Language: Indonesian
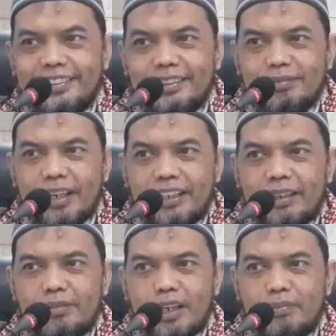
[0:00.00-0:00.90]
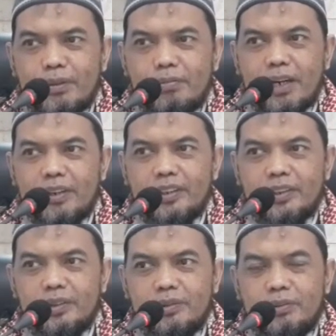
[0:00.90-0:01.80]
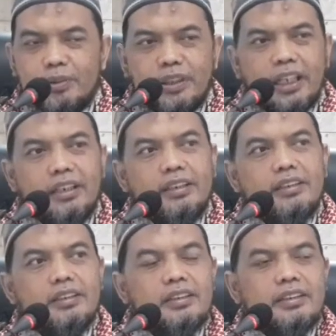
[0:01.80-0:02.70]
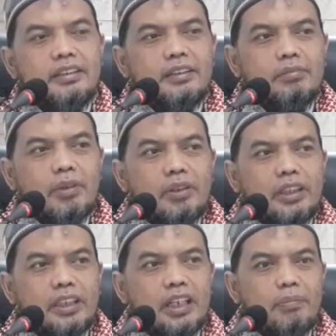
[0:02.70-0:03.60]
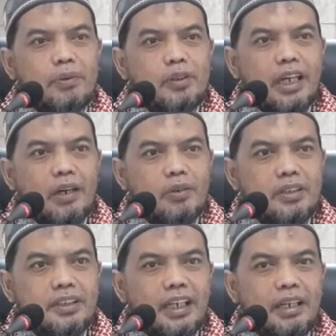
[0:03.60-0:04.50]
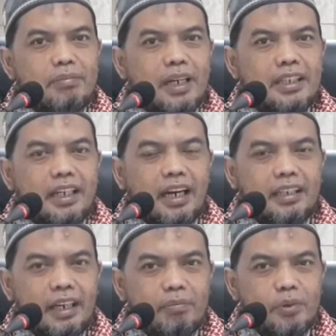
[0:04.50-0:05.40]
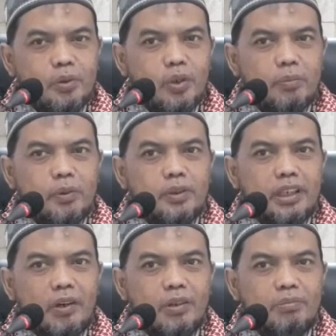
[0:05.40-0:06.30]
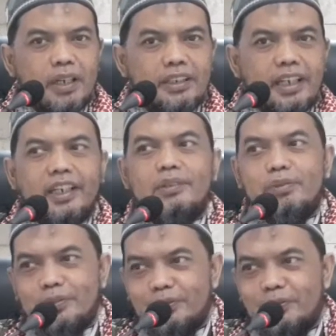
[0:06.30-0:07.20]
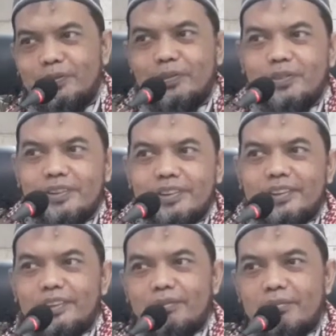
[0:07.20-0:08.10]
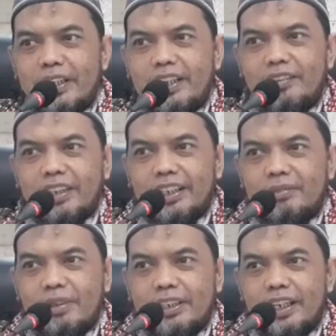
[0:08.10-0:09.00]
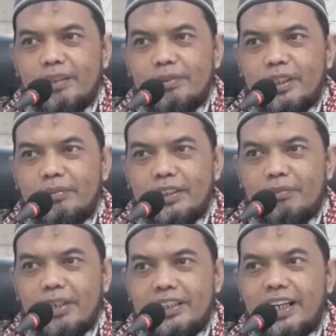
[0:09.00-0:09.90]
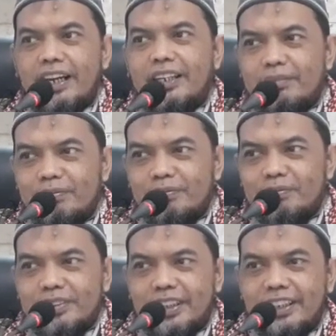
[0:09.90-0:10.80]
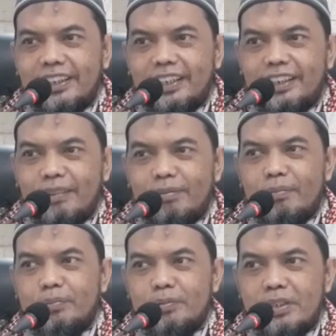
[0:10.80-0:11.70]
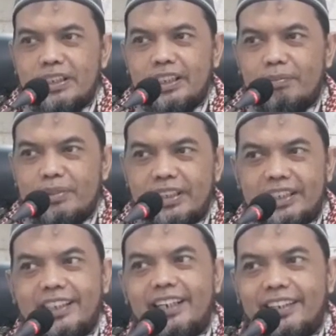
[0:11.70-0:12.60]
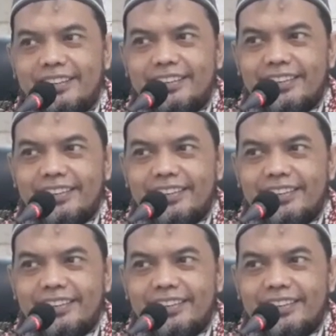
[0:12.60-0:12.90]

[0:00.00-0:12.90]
Makanya Abdullah bin Mubarak itu menyebutkan bahwa 30 tahun saya belajar adab, 20 tahun belajar ilmu. Banyak orang yang belajar ilmu tapi tak belajar adab, sehingga tak mampu bersikap bijaksana.